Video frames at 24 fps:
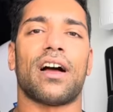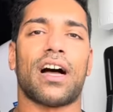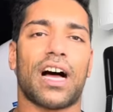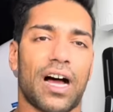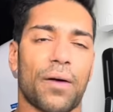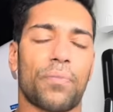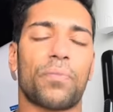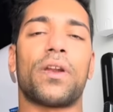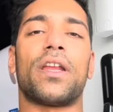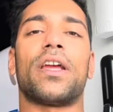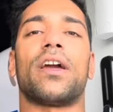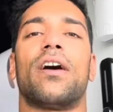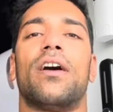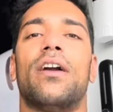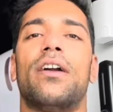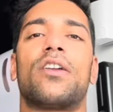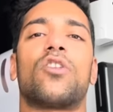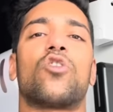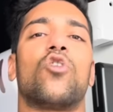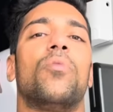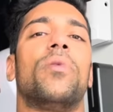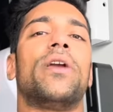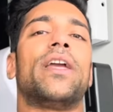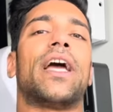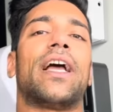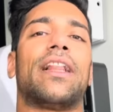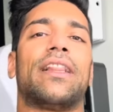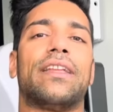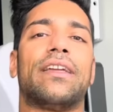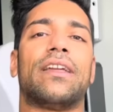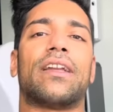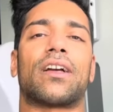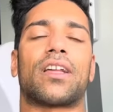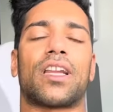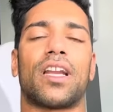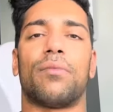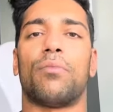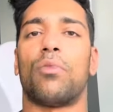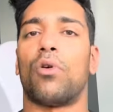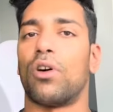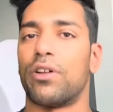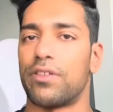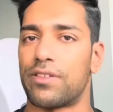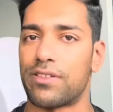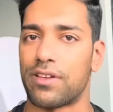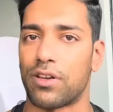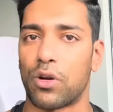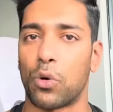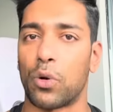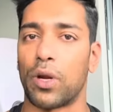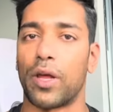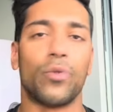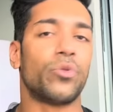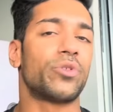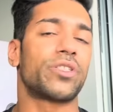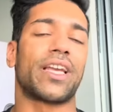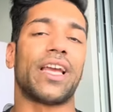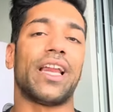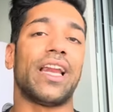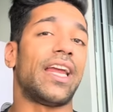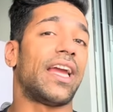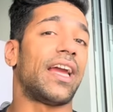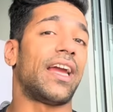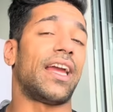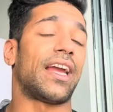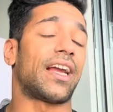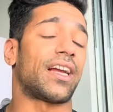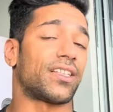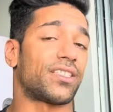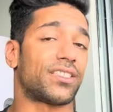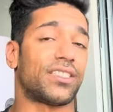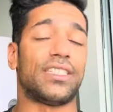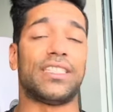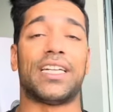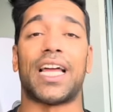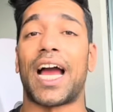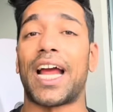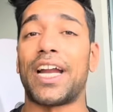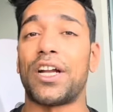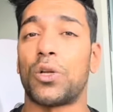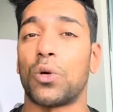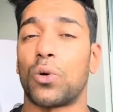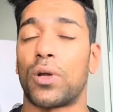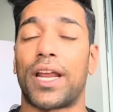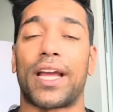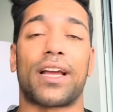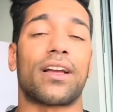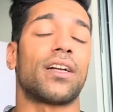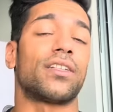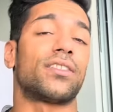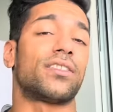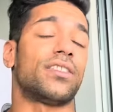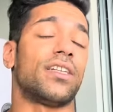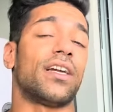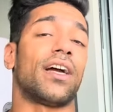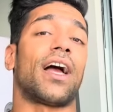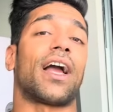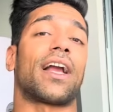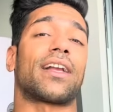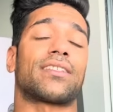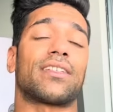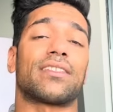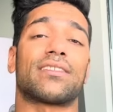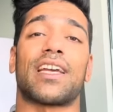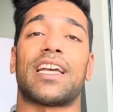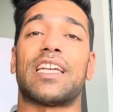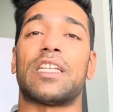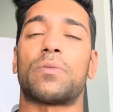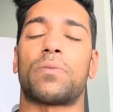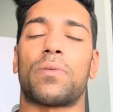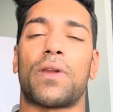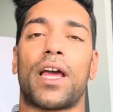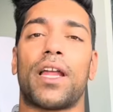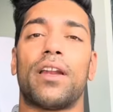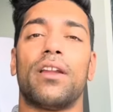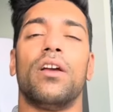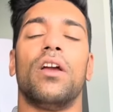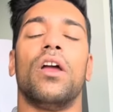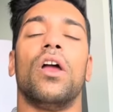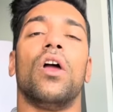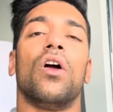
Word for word: अपने हर्ट को भी हेल्दी रखना बहुत ज़रूरी है उसके लिए एक अच्छी डाइट और एक अच्छे एक्सरसाइज प्लान